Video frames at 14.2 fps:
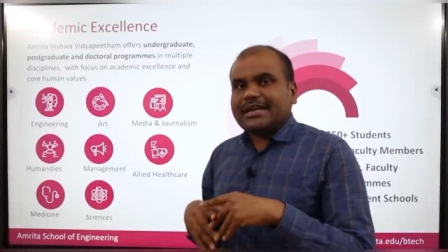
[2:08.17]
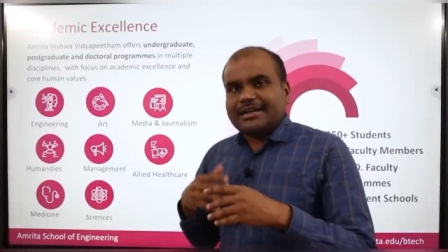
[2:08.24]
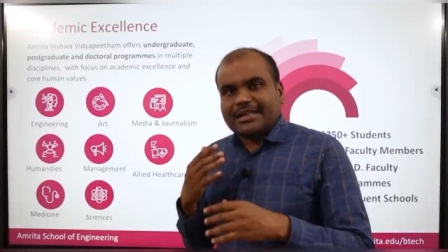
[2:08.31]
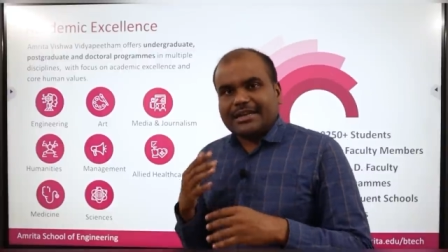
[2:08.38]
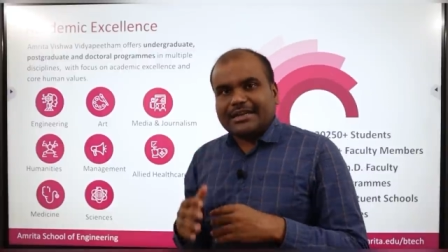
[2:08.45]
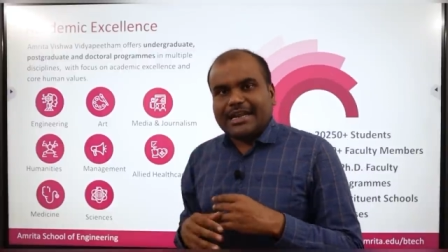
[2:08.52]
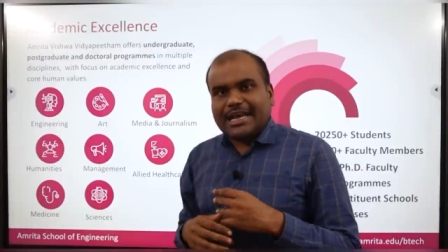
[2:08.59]

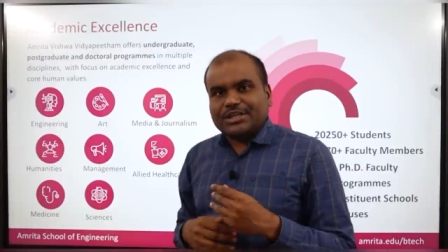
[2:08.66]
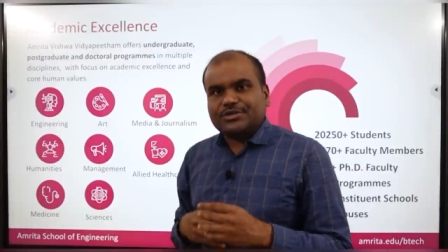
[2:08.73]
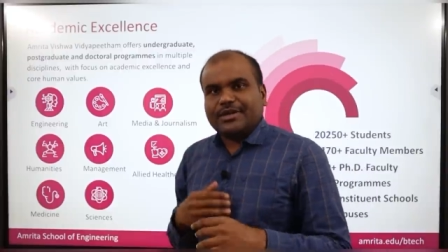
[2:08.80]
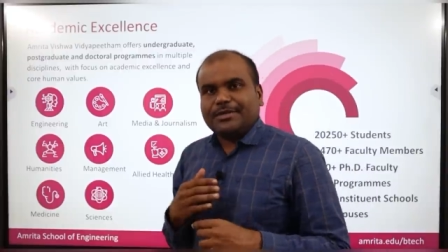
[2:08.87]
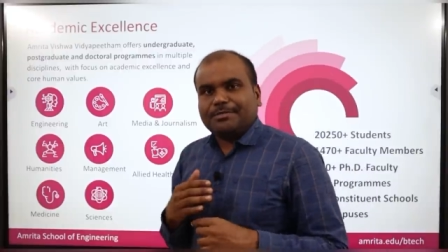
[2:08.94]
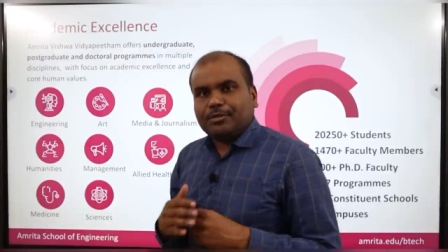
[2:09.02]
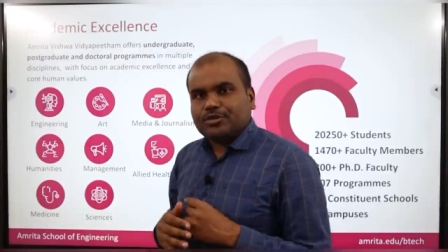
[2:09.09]
அண்டர்
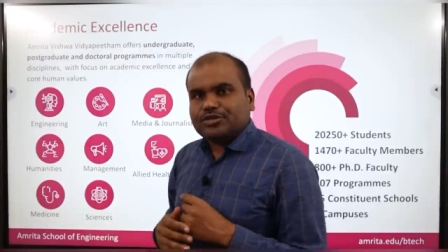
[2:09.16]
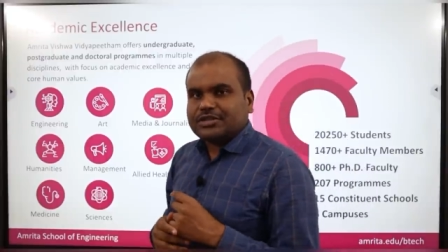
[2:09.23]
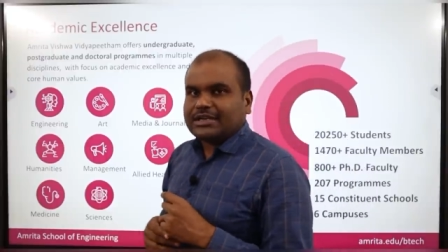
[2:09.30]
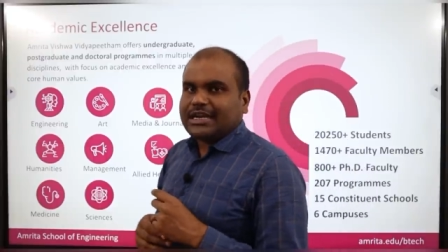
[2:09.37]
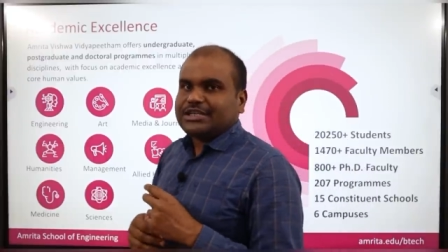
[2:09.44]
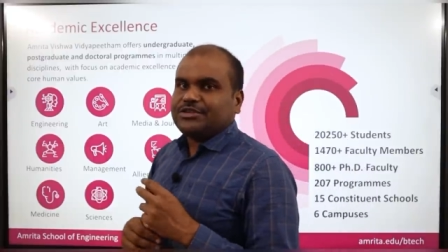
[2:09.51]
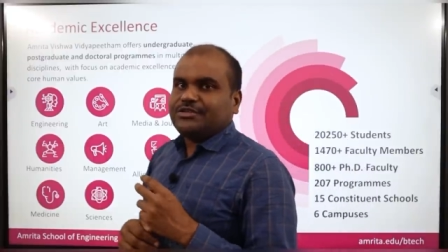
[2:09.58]
கிராஜுவேட் போஸ்ட்
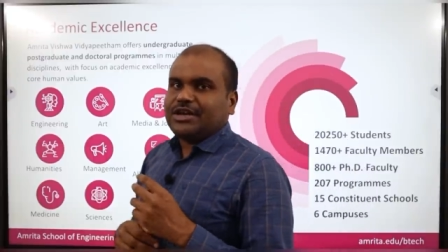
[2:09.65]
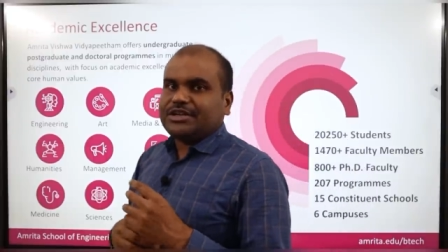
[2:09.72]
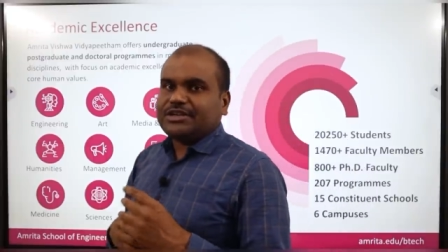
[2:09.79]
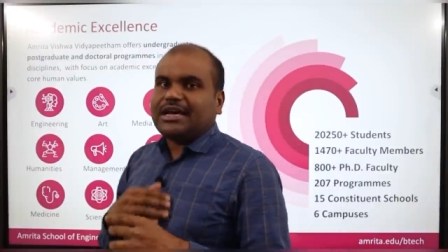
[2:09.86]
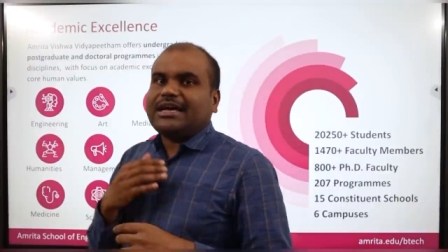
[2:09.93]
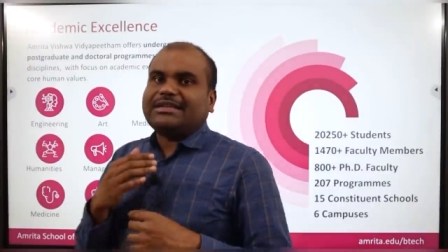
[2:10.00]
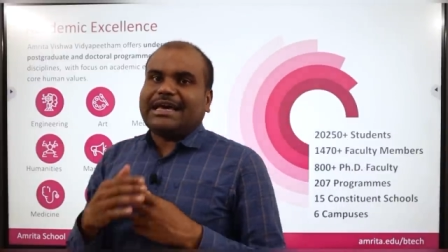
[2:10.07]

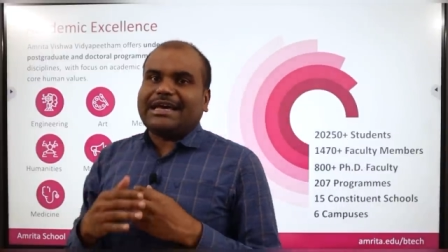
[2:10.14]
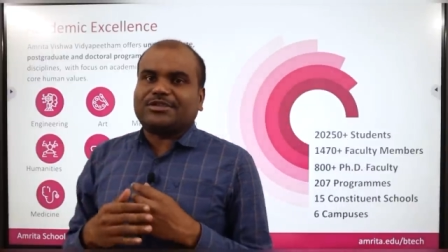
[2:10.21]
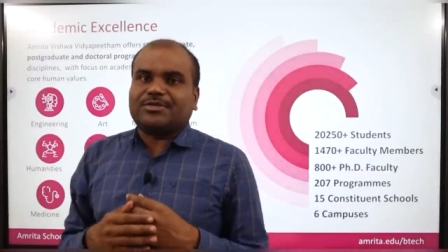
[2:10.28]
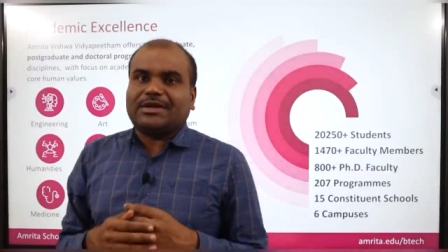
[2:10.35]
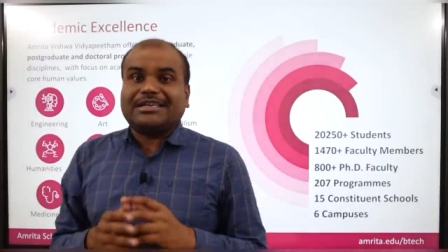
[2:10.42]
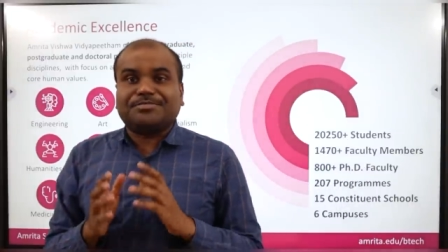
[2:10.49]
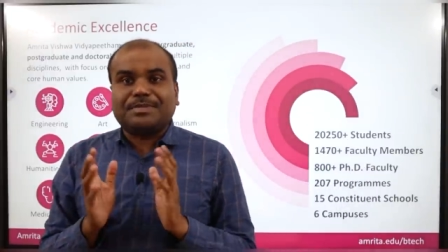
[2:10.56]
கிராஜுவேட் அண்ட் ஆஸ்
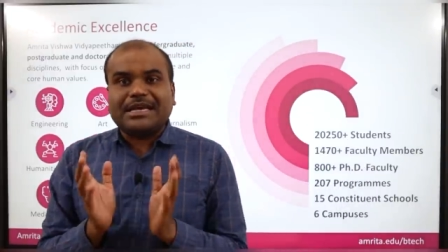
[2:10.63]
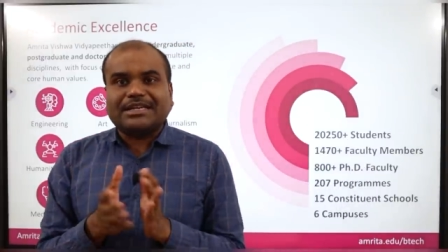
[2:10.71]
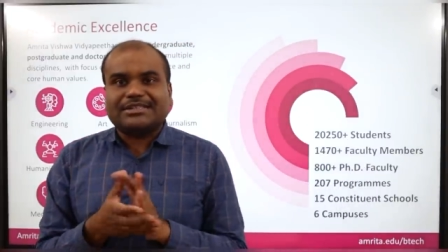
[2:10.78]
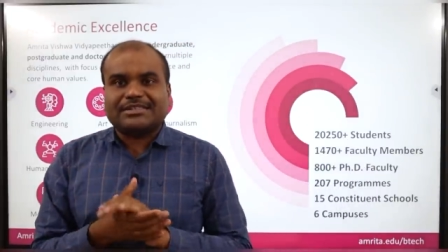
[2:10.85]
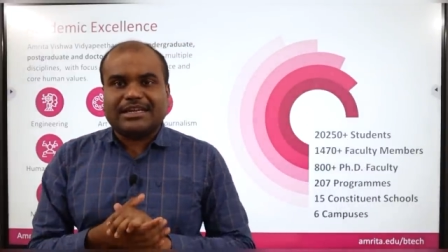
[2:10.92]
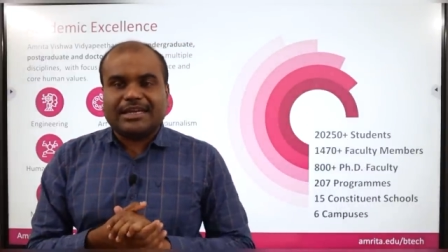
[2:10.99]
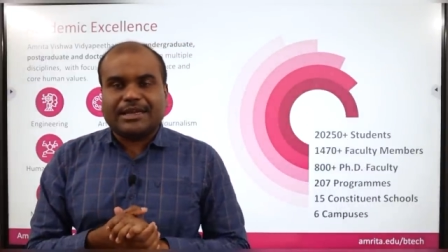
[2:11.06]
வெல் as
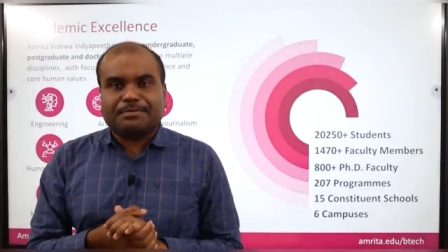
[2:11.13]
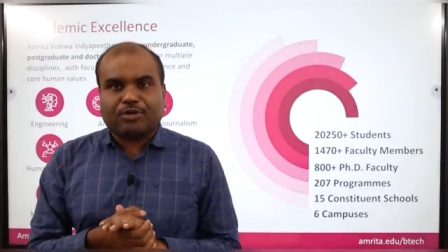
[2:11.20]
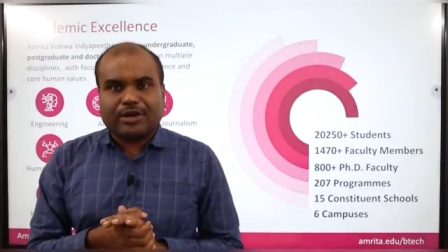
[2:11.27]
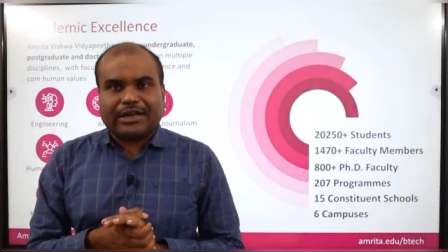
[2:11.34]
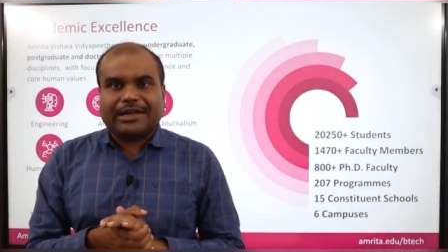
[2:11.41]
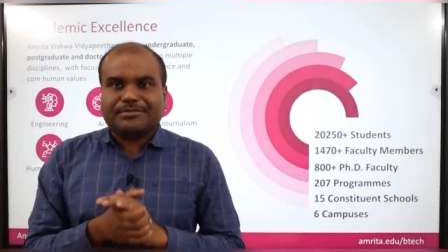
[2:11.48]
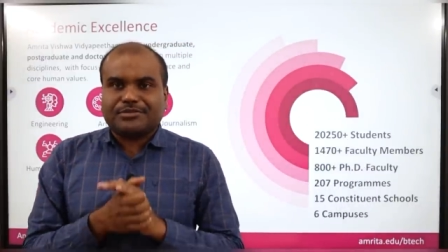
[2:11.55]
பிஹெச்டி
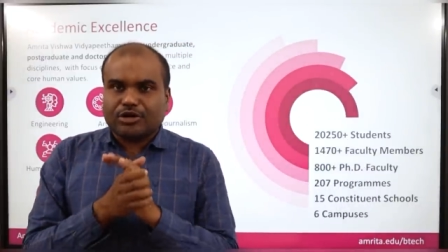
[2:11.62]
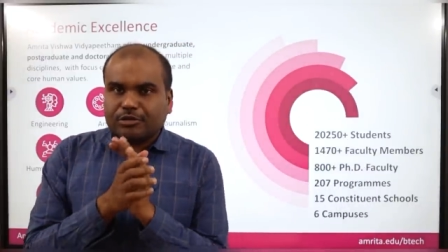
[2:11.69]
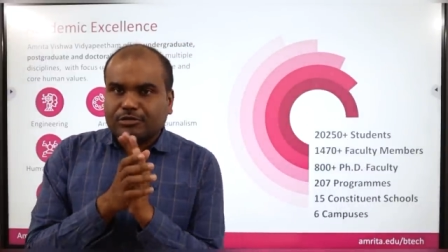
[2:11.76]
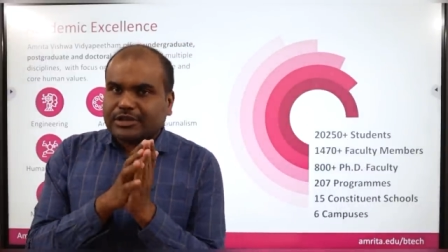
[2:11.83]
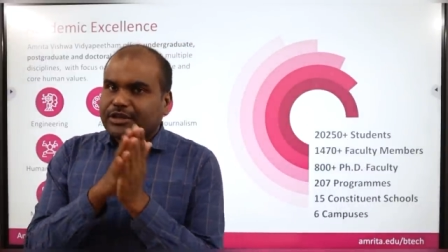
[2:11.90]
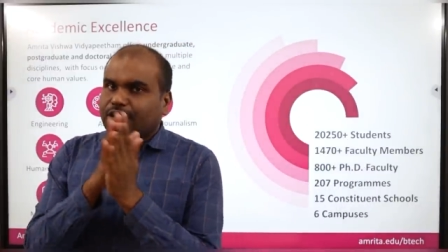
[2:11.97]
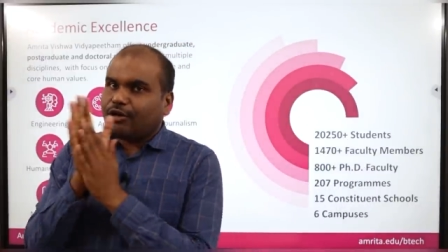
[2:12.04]
ப்ரோக்ராம்ஸ்
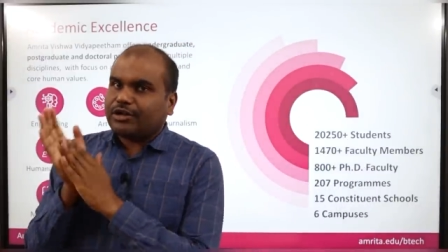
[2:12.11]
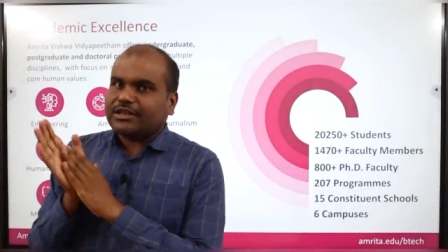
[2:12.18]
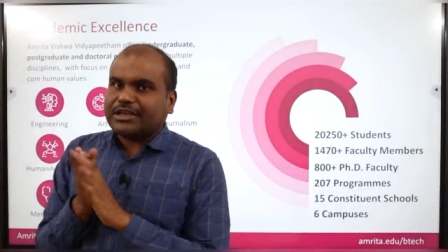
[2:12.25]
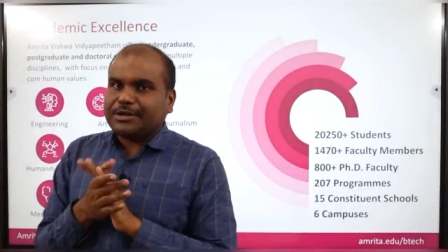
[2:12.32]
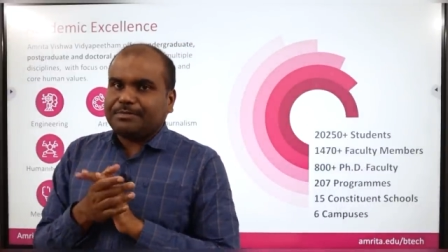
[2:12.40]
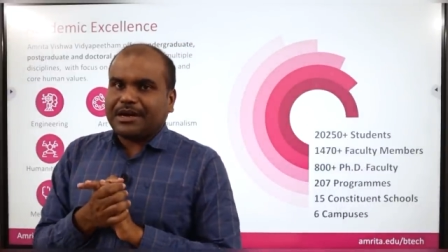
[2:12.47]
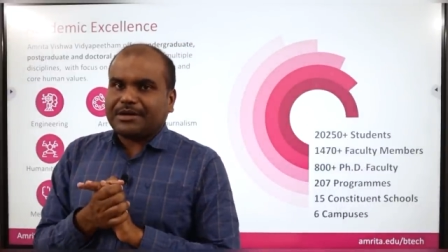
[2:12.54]
ஆல்சோ இன் ஆல்
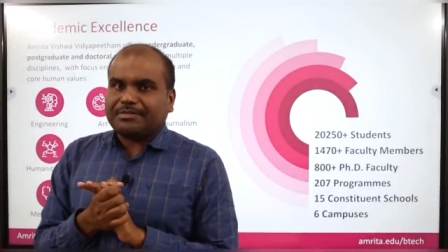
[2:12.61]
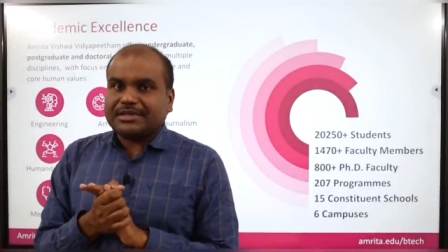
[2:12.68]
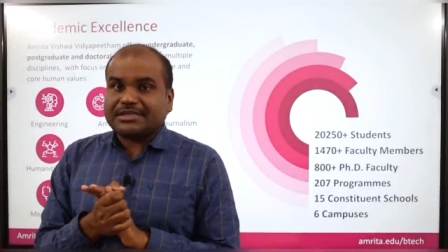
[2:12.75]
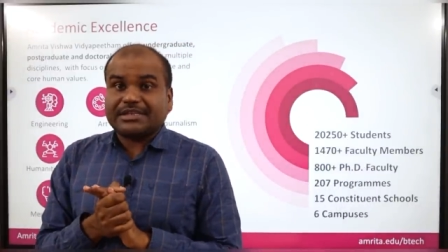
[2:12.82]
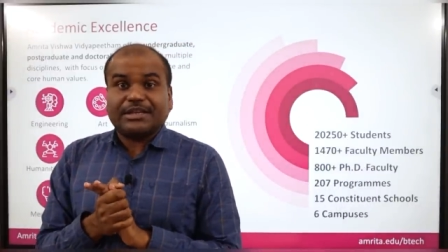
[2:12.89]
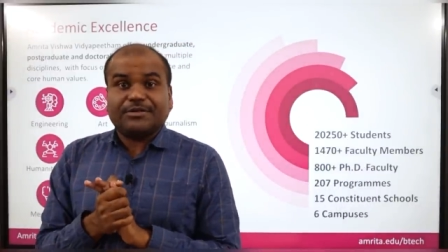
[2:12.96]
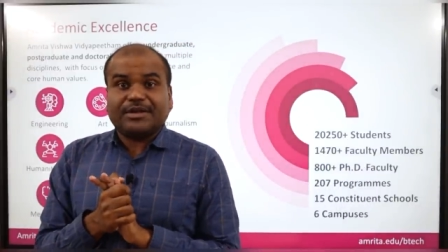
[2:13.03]
த
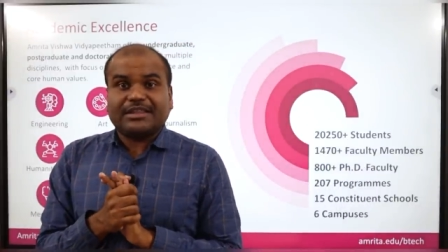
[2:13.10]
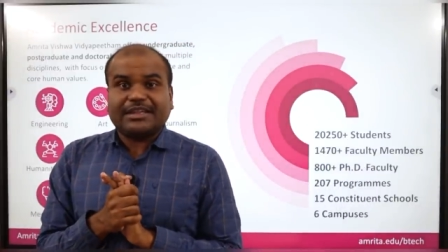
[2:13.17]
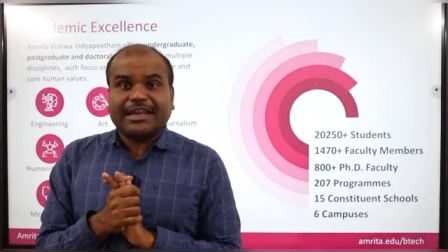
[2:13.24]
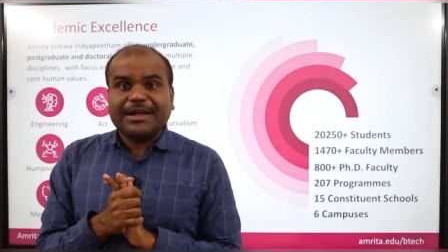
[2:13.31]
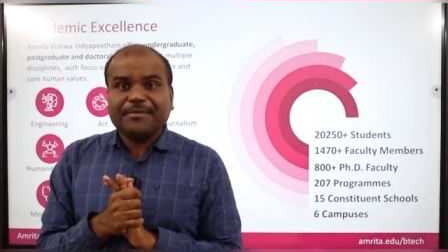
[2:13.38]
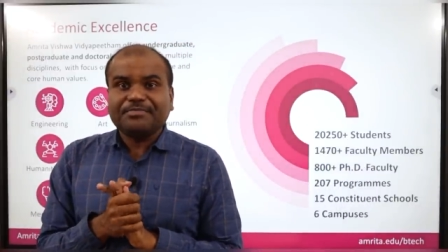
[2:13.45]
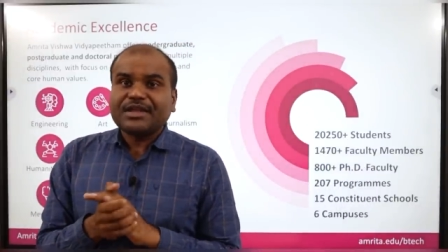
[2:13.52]
டிபார்ட்மெண்ட்ஸ் ஈவன் இதில்